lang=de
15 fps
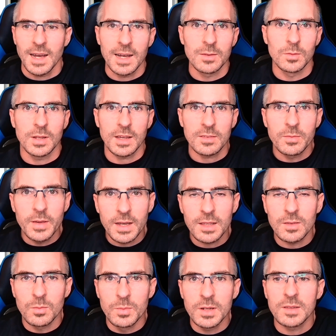Also das wäre
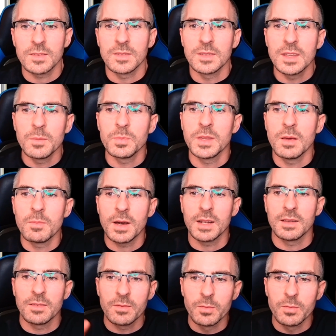zumindest ein Tipp, den man